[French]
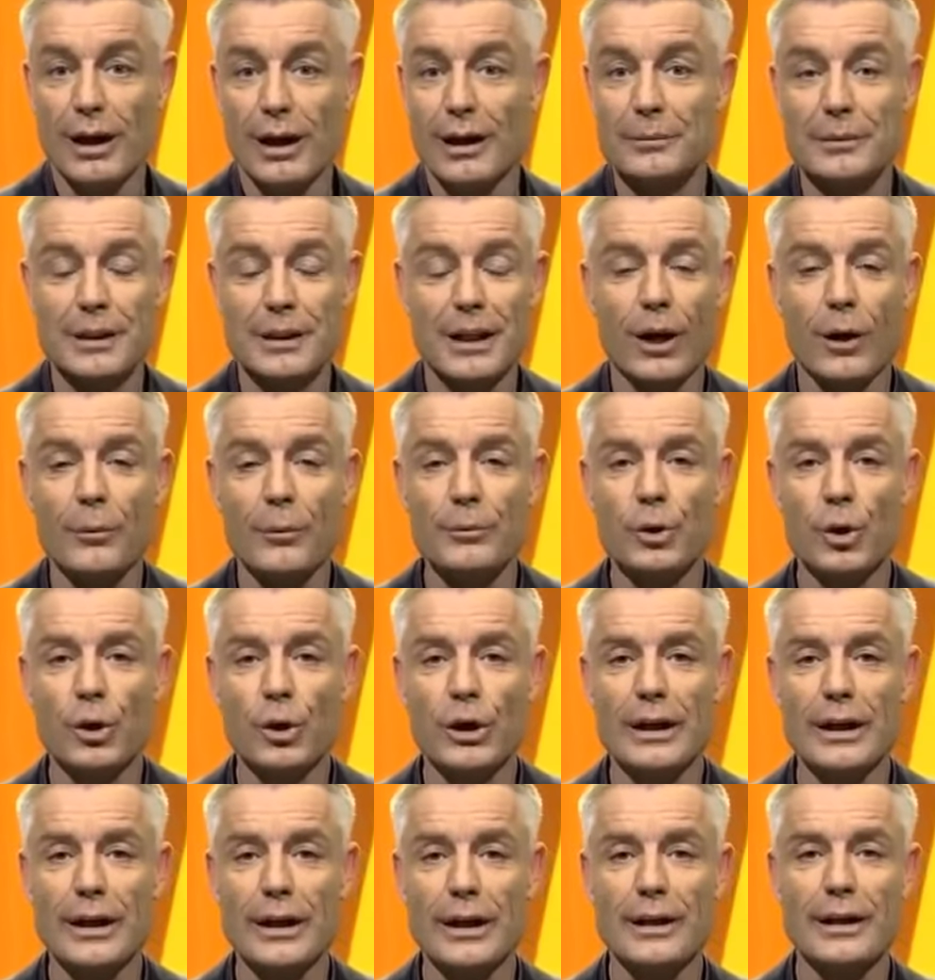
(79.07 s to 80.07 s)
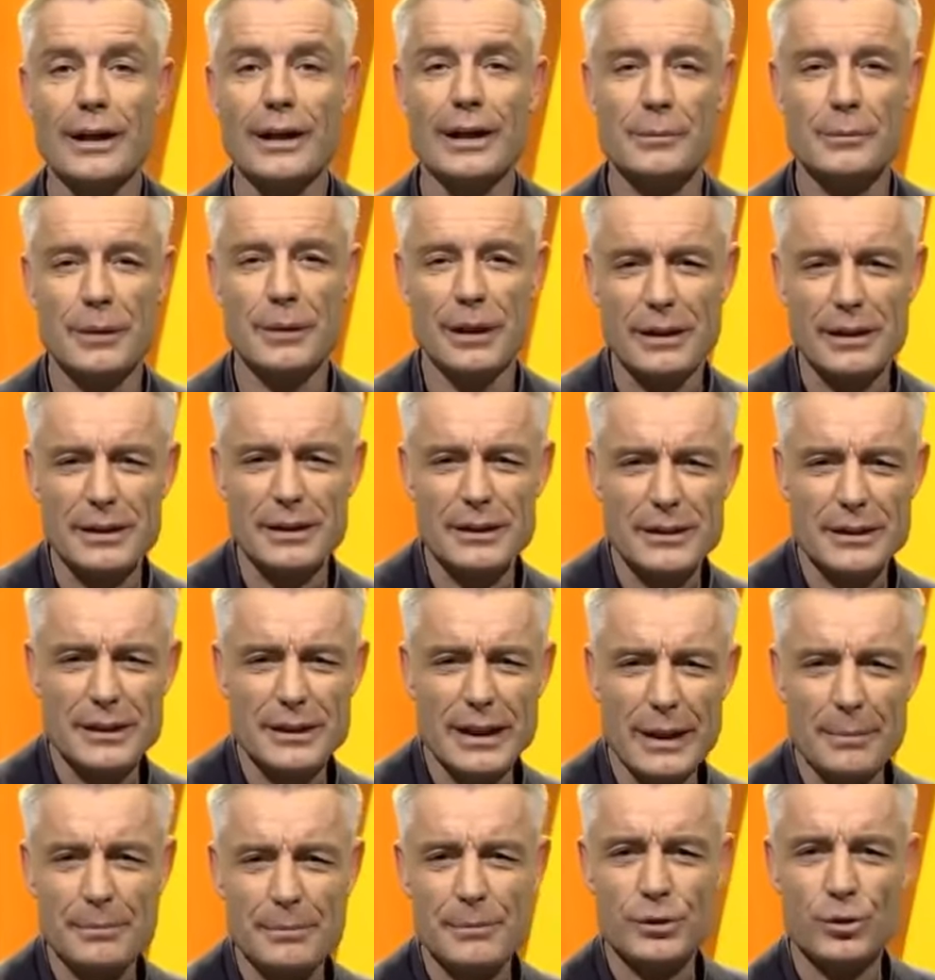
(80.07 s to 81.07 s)
Tout le monde n'a peut-être pas la chance de
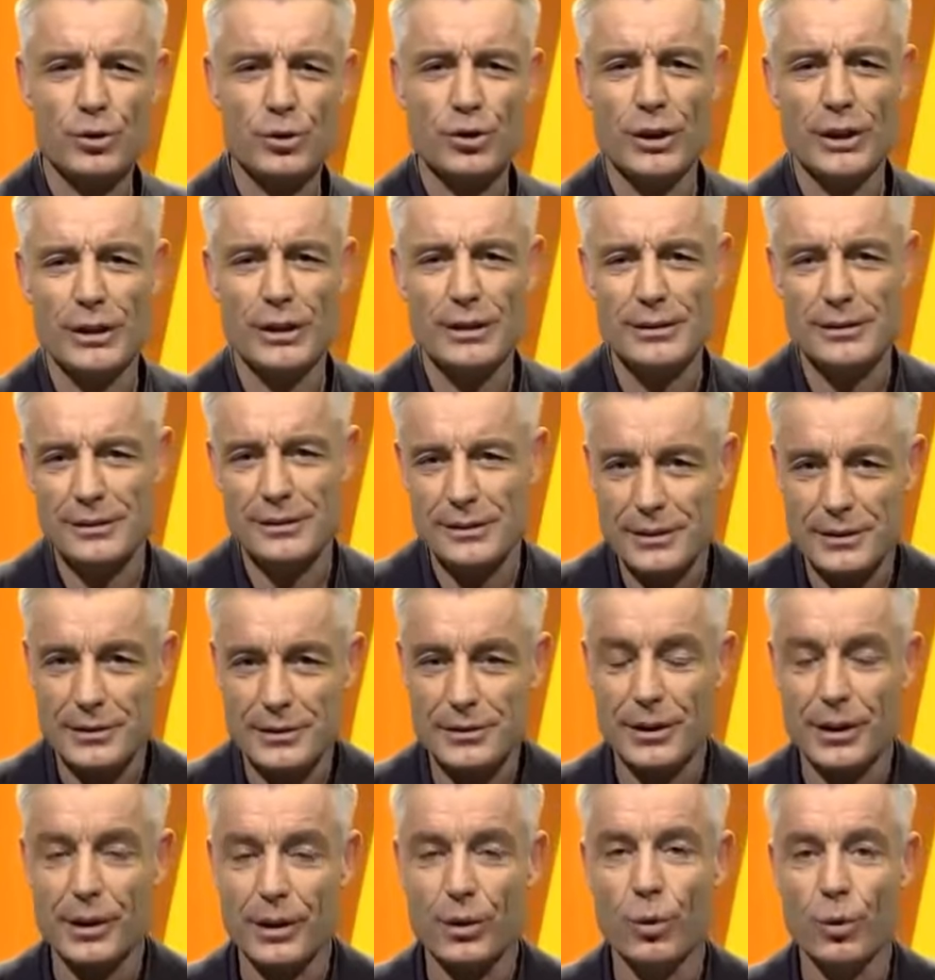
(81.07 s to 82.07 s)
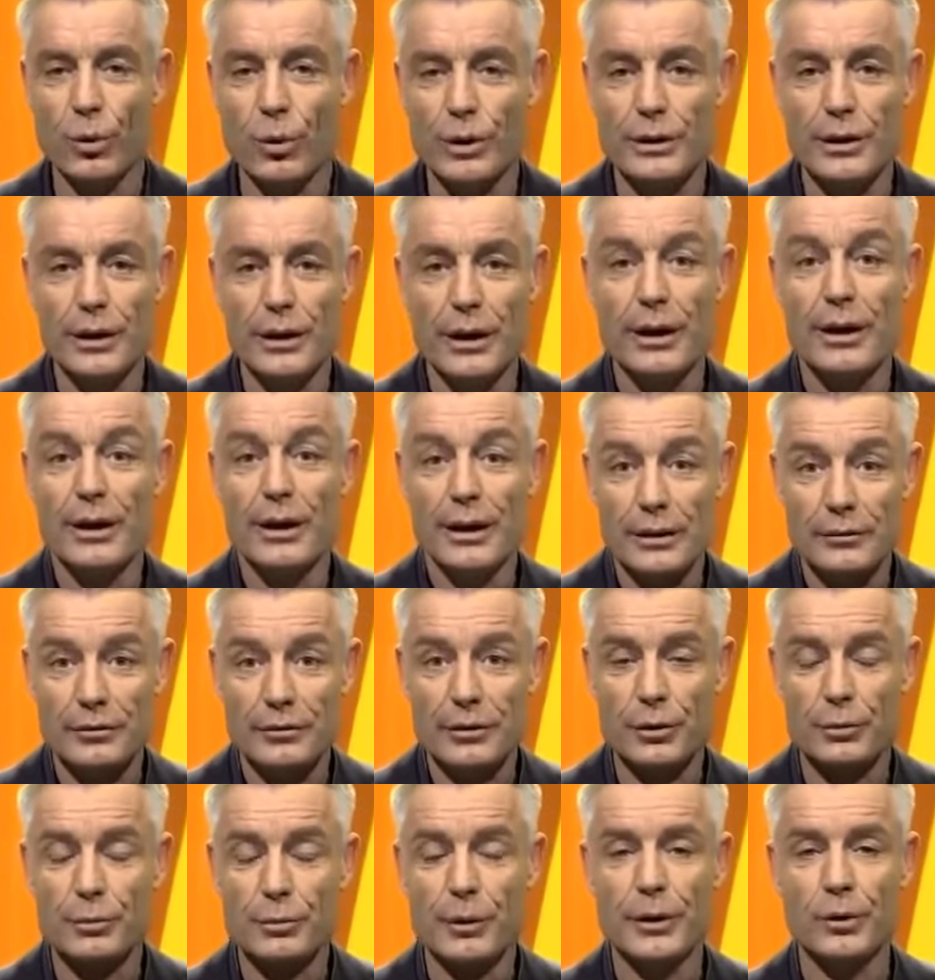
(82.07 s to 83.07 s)
pouvoir décompresser. Dans le milieu
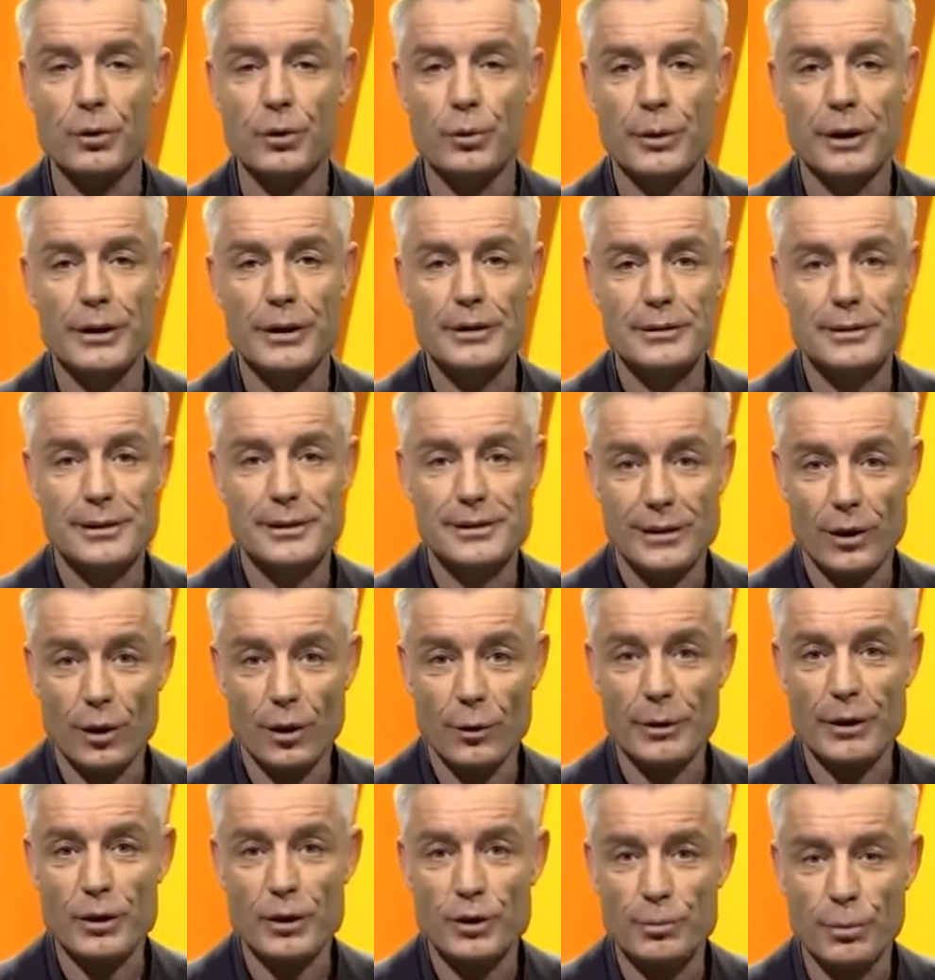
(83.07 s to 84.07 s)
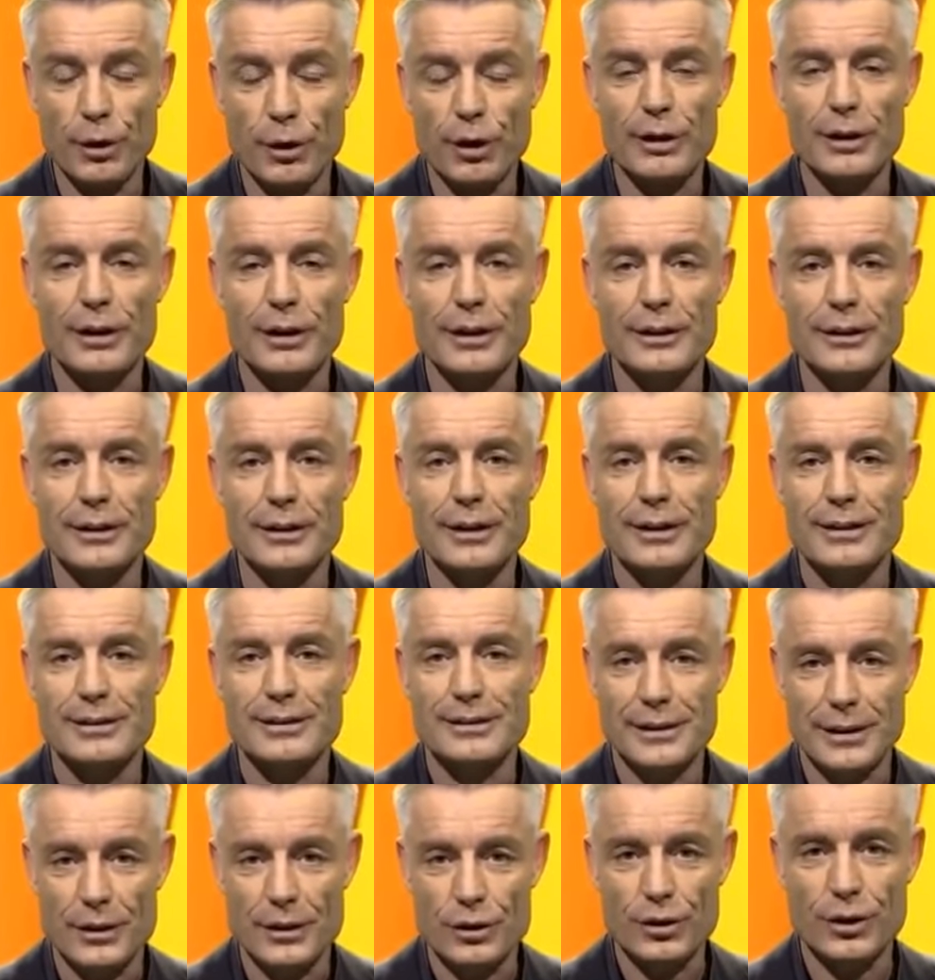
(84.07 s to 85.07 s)
sportif aussi, on retrouve ce phénomène de
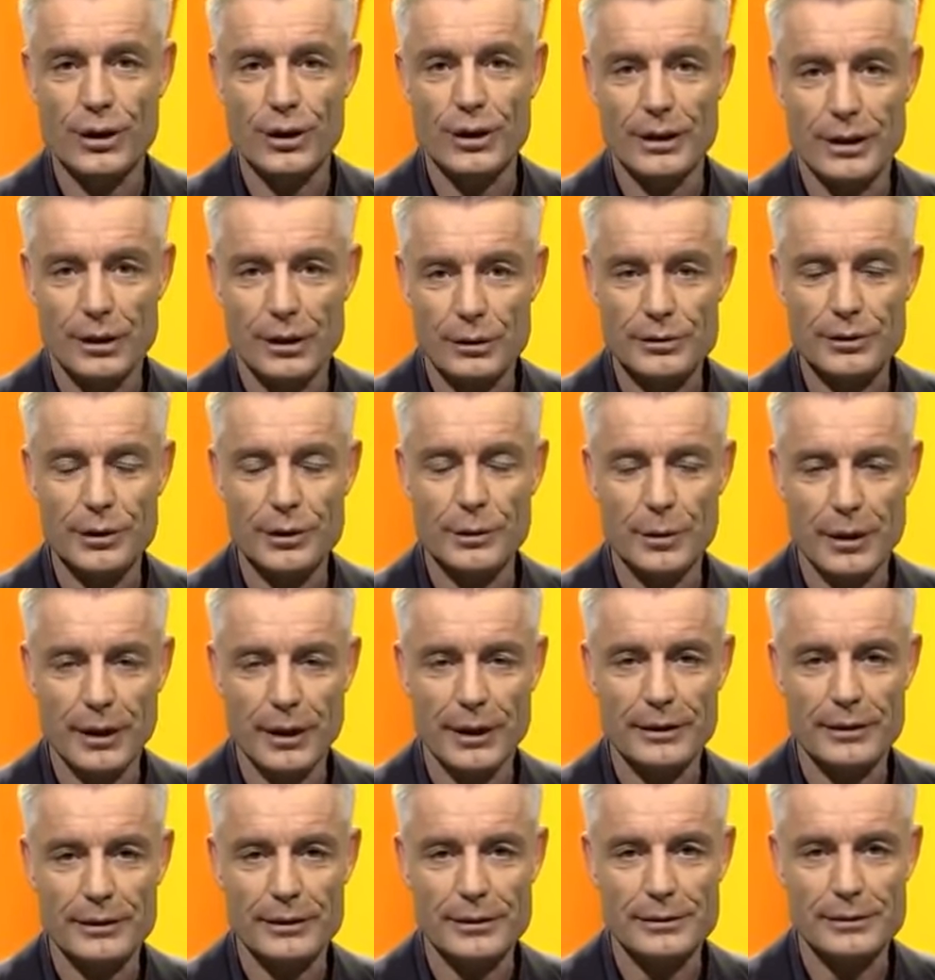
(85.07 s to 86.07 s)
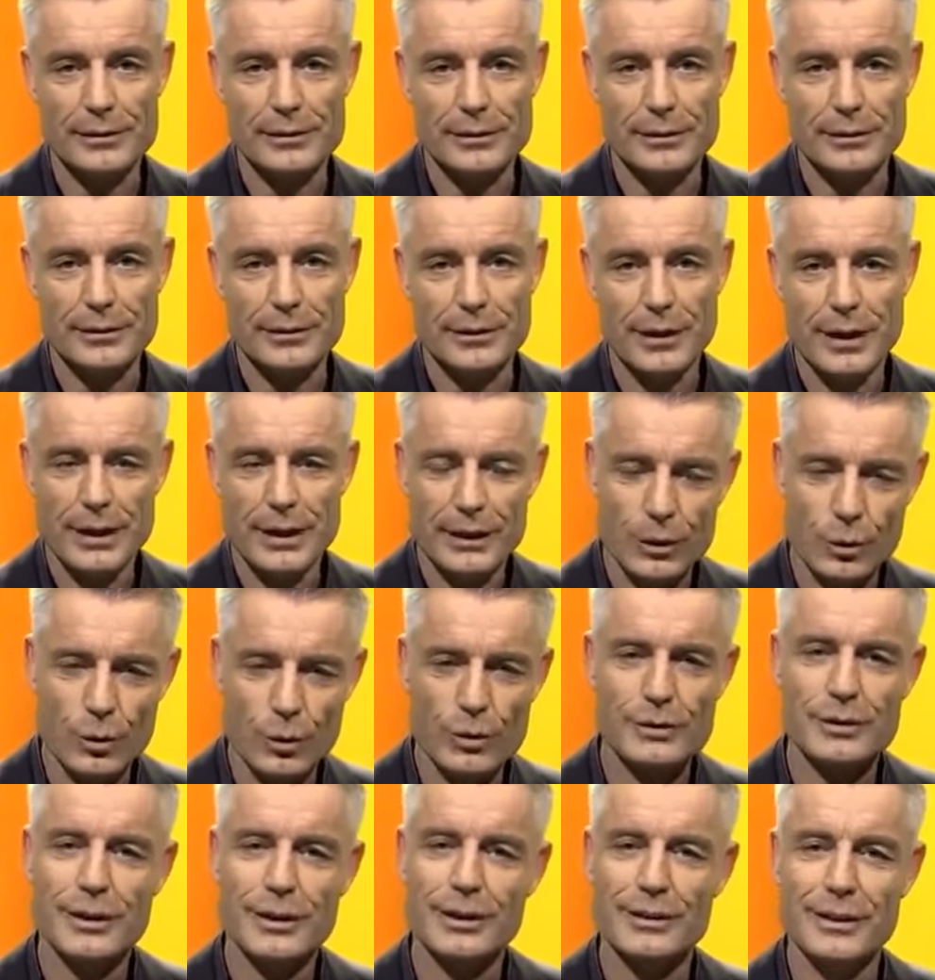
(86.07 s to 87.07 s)
pression et de stress. Les causes en sont
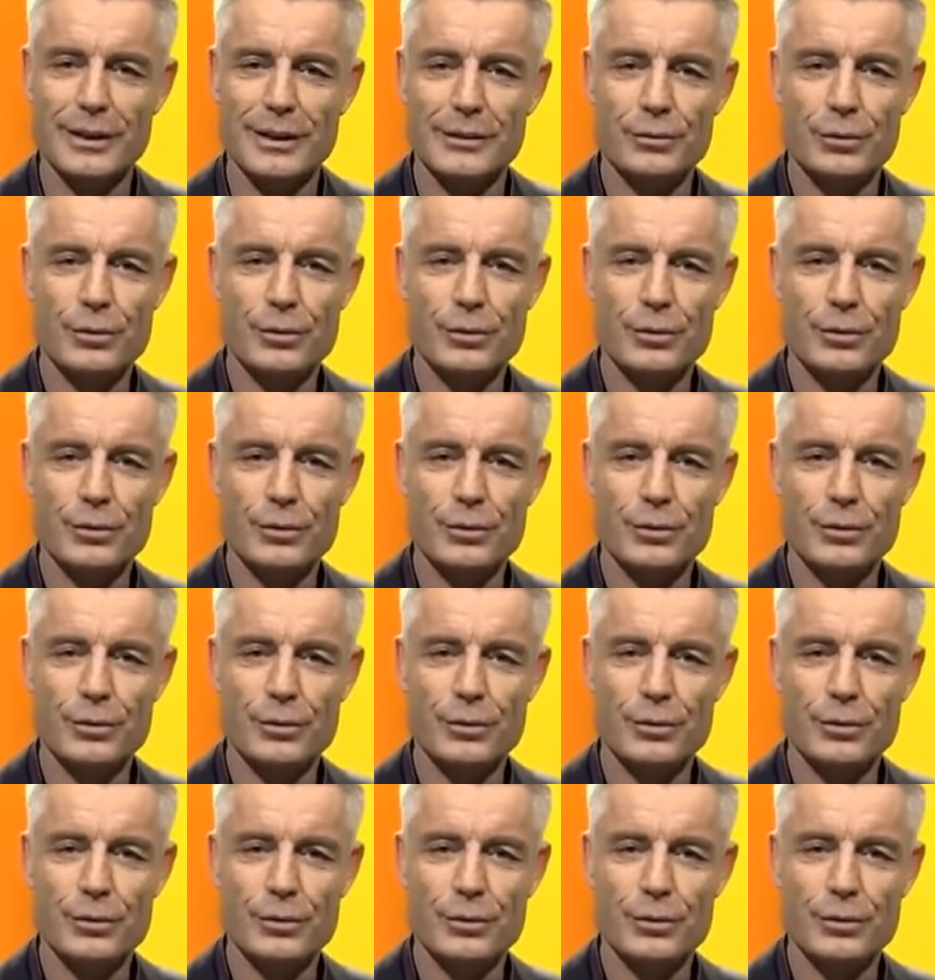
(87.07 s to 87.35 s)
diverses.